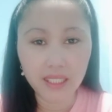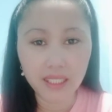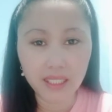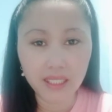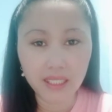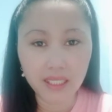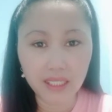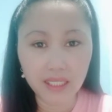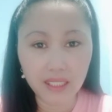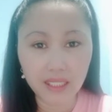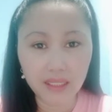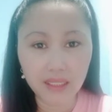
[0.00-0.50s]

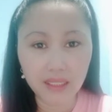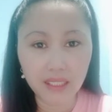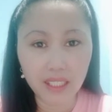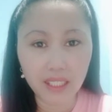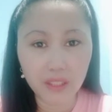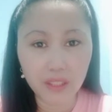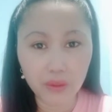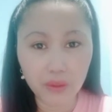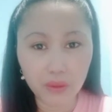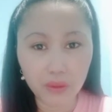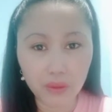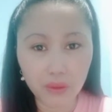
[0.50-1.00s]
ng
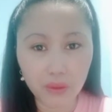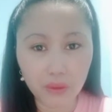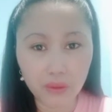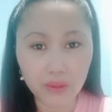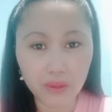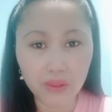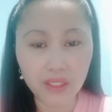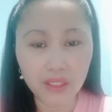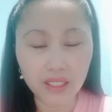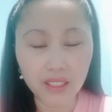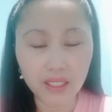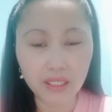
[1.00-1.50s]
ano ko,
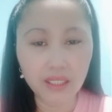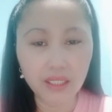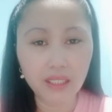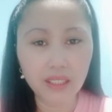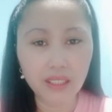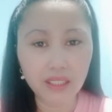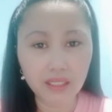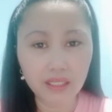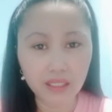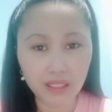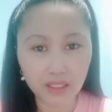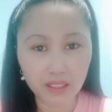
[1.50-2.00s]
ng
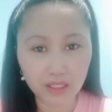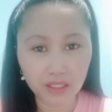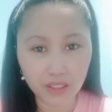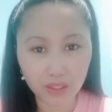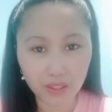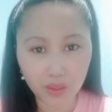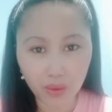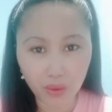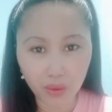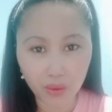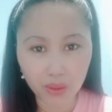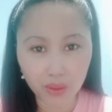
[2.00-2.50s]
greetings
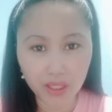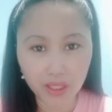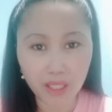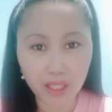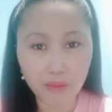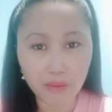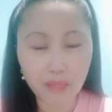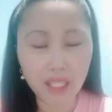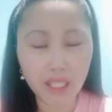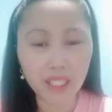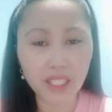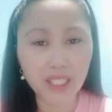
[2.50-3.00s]
ko sa
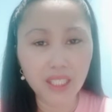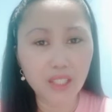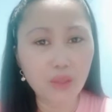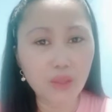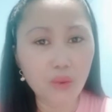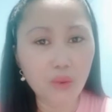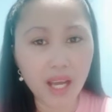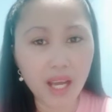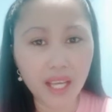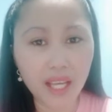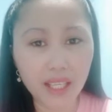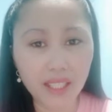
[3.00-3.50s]
ibang
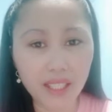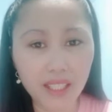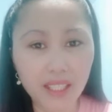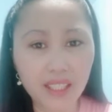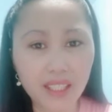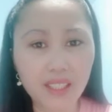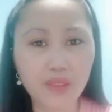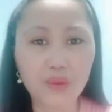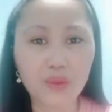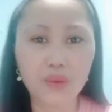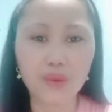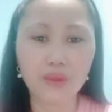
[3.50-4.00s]
lingwahe.
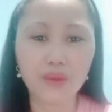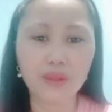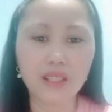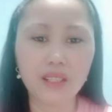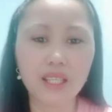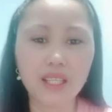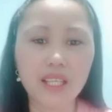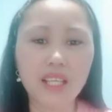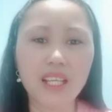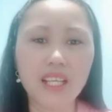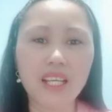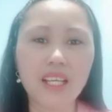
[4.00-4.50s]
Kung
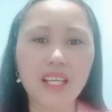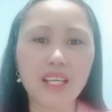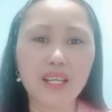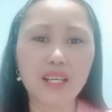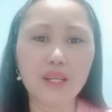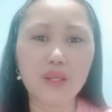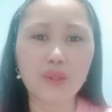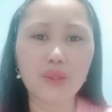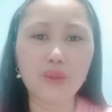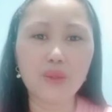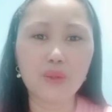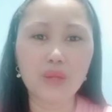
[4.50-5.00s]

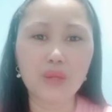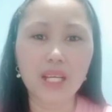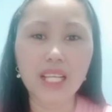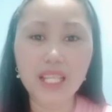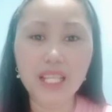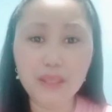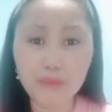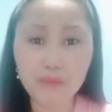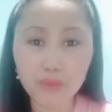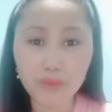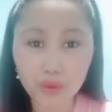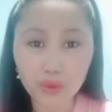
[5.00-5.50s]
kung
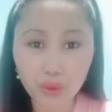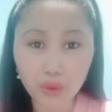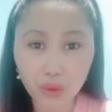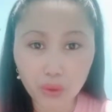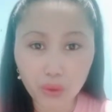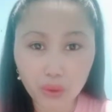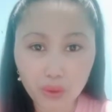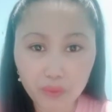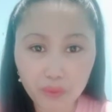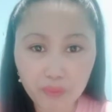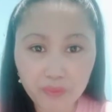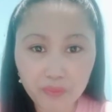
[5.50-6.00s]
alam mo
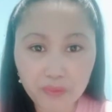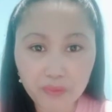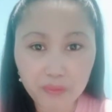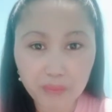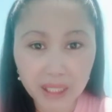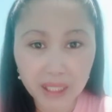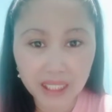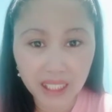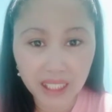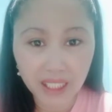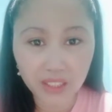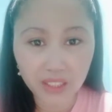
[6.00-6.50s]
to,
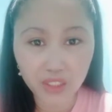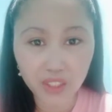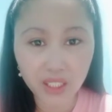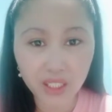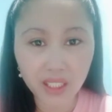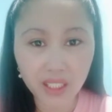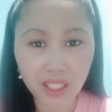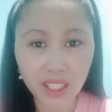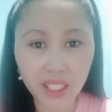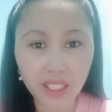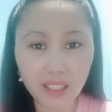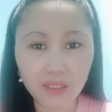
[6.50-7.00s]
pasensya
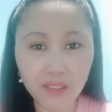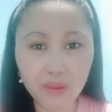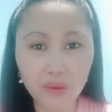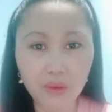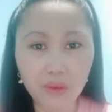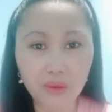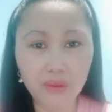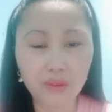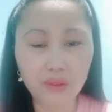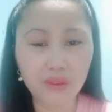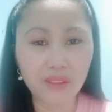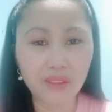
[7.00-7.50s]
na
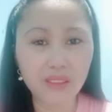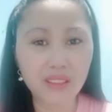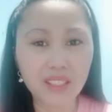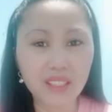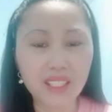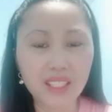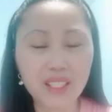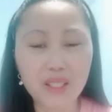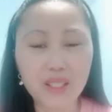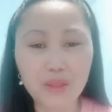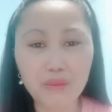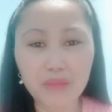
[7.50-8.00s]
kung
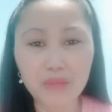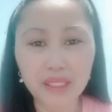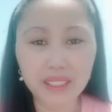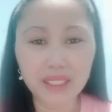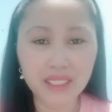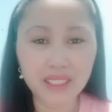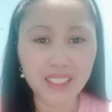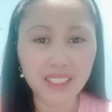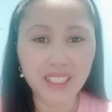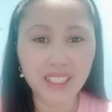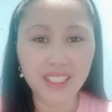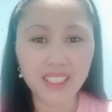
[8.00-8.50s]

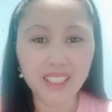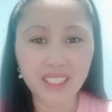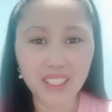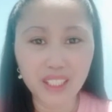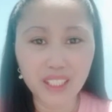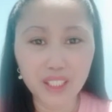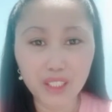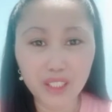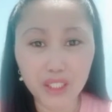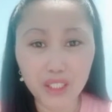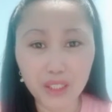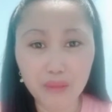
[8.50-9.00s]
minsan
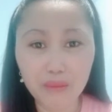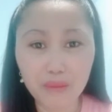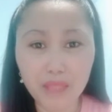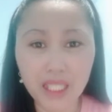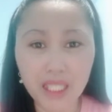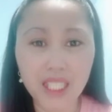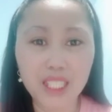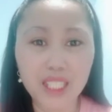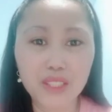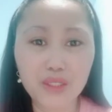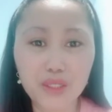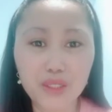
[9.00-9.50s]
hindi
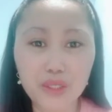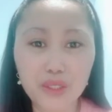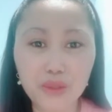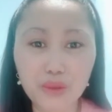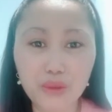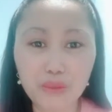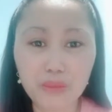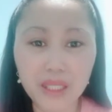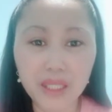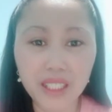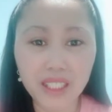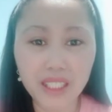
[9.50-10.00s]
maayos
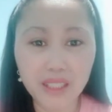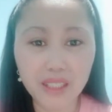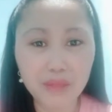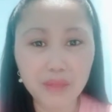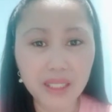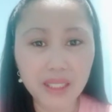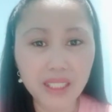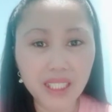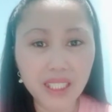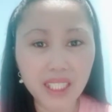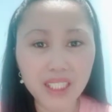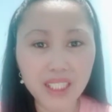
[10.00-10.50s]
yung
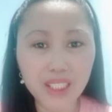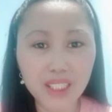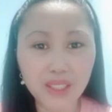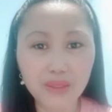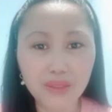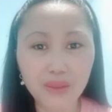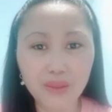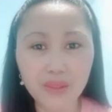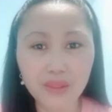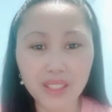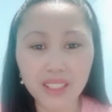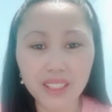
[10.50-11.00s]
pagkabigkas
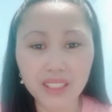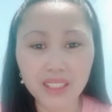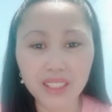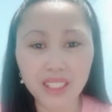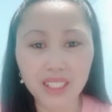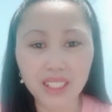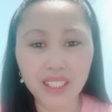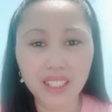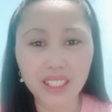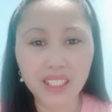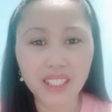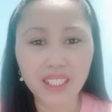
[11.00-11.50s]
ko
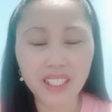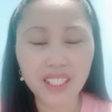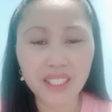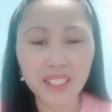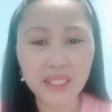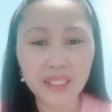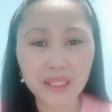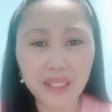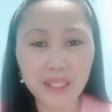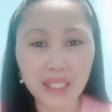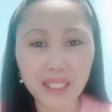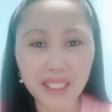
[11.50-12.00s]
kasi
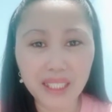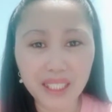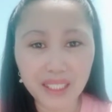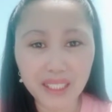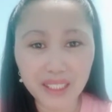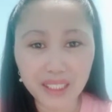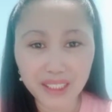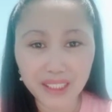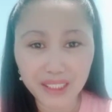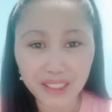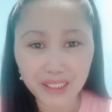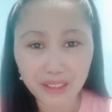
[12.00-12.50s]
talagang
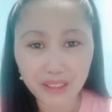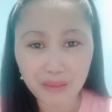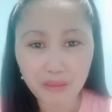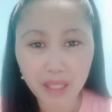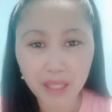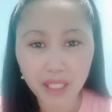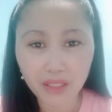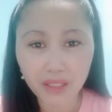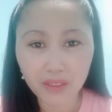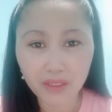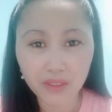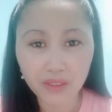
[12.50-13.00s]

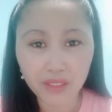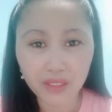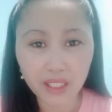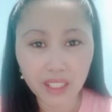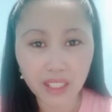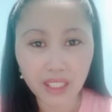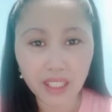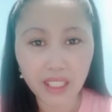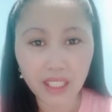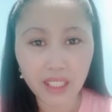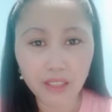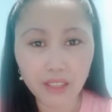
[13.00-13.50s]
naninibago yung
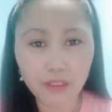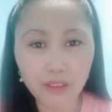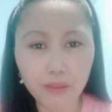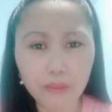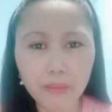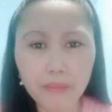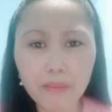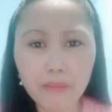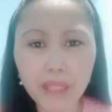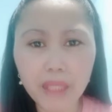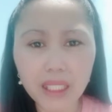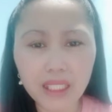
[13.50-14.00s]
dila ko.
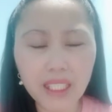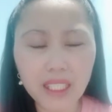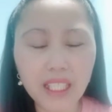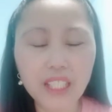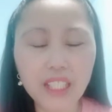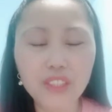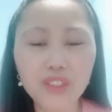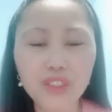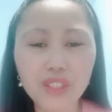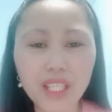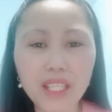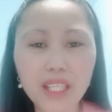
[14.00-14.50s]
But
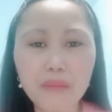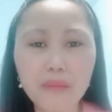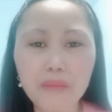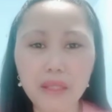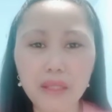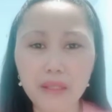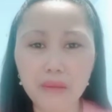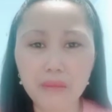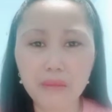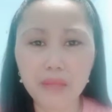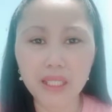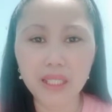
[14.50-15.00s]
I try
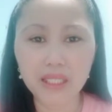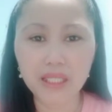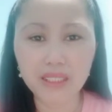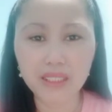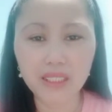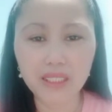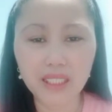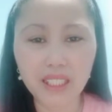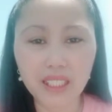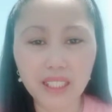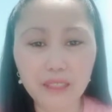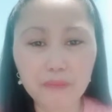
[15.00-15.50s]
my best
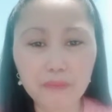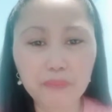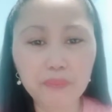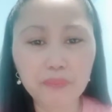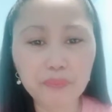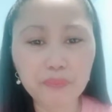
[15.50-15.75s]
na